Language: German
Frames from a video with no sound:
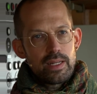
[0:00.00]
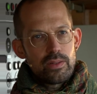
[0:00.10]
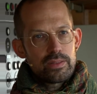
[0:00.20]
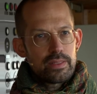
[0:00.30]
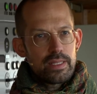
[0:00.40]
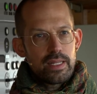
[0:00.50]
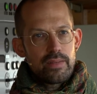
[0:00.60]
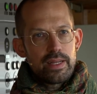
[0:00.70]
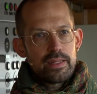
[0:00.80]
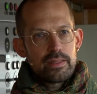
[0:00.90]
aus und geht dann
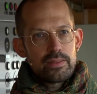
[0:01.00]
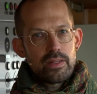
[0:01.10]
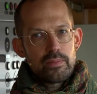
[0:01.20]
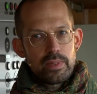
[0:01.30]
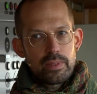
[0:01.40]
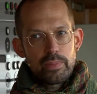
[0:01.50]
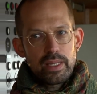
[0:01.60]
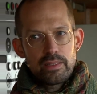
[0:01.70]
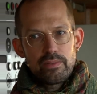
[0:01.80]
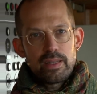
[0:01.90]
weiter, sondern man
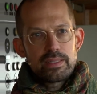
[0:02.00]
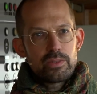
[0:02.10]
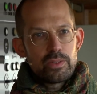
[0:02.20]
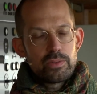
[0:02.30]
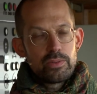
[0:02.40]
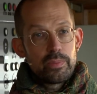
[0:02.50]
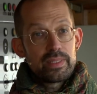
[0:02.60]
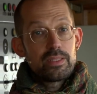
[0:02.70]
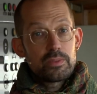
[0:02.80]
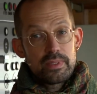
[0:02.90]
bringt quasi Kultur,
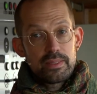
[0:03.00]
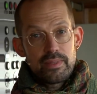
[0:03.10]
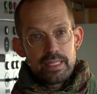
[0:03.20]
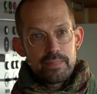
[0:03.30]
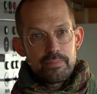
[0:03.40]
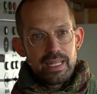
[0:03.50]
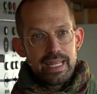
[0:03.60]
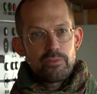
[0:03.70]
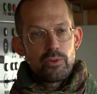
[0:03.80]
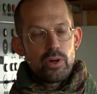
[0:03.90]
beziehungsweise man
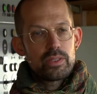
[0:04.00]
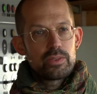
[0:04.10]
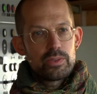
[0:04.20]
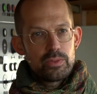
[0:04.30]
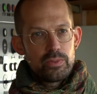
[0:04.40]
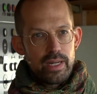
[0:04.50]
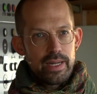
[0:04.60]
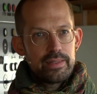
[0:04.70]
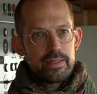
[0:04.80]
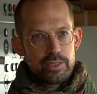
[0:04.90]
lädt vor Ort Kultur ein,